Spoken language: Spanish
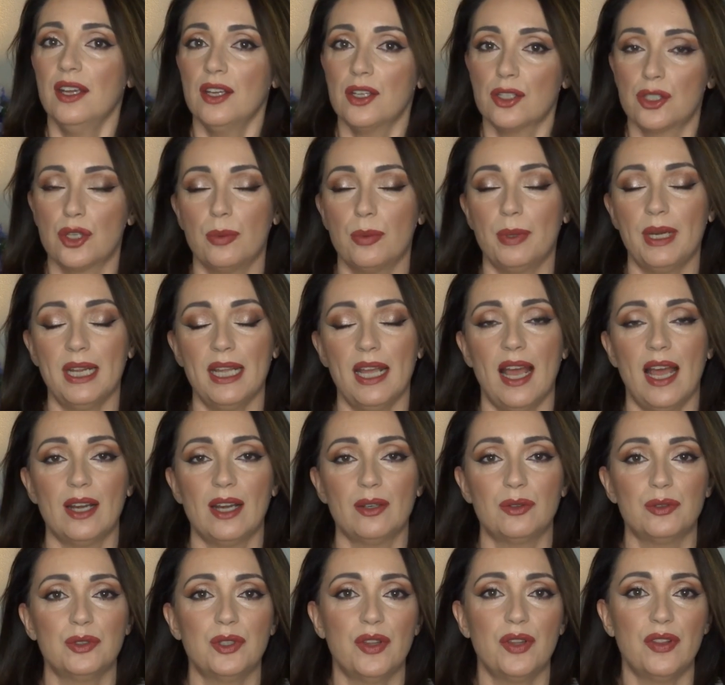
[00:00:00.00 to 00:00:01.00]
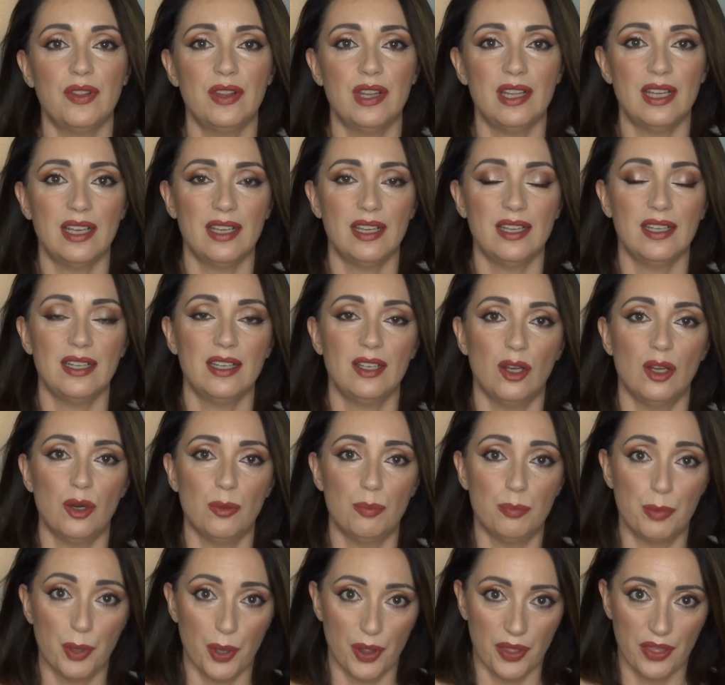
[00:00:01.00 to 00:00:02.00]
sobre algunos de
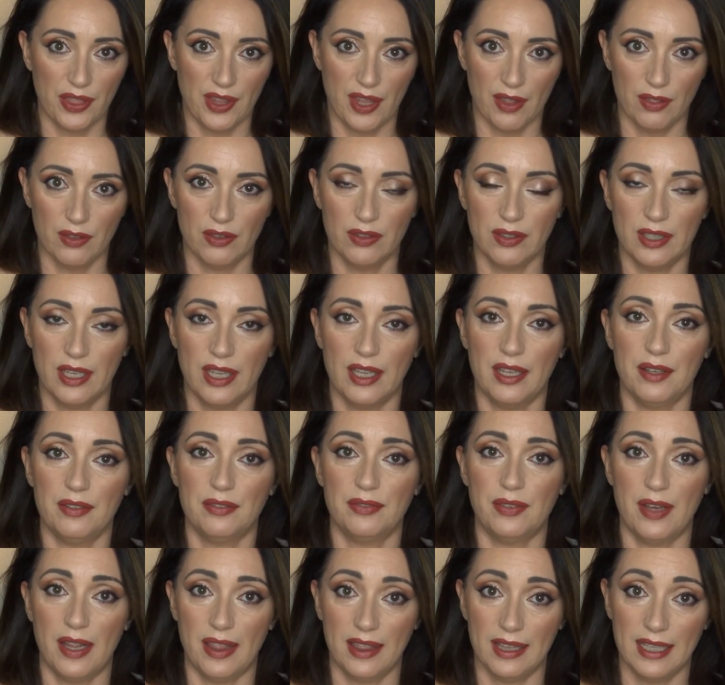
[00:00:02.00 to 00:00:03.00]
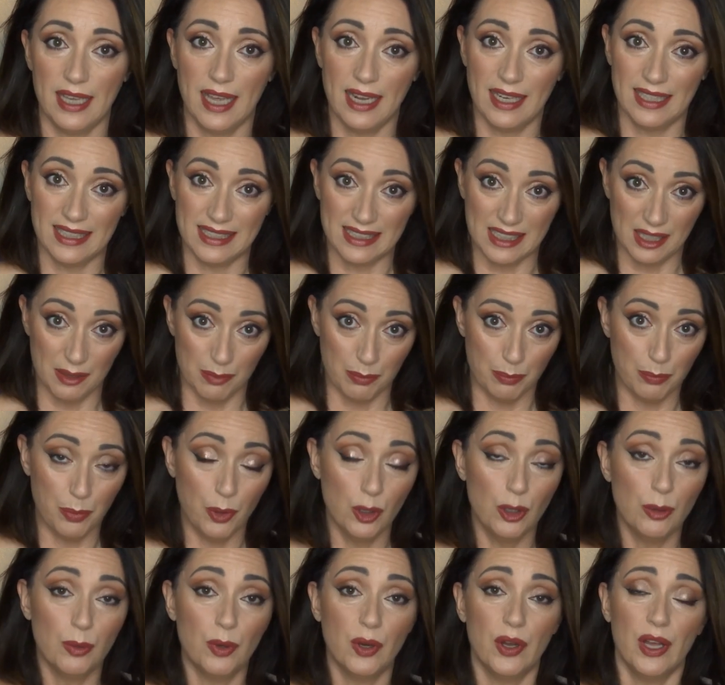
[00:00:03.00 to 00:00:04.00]
los bronceadores faciales en
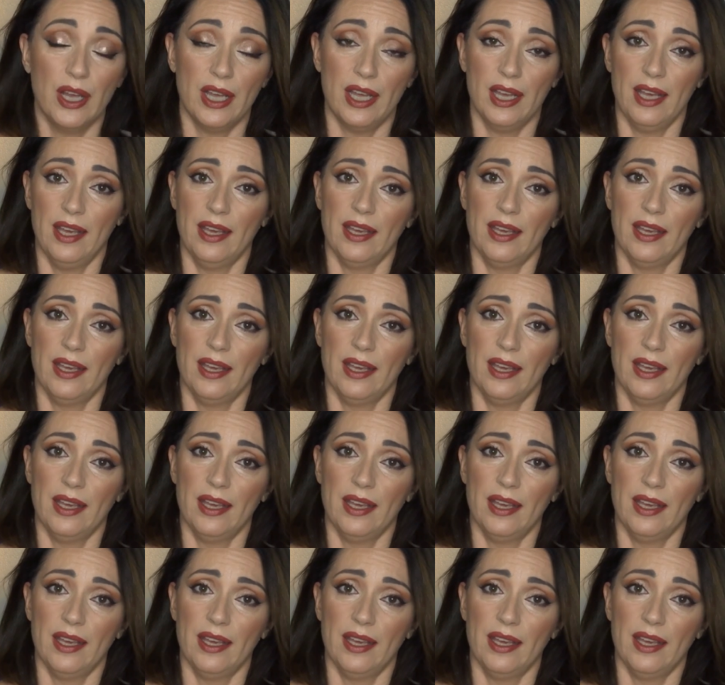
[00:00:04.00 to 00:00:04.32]
polvo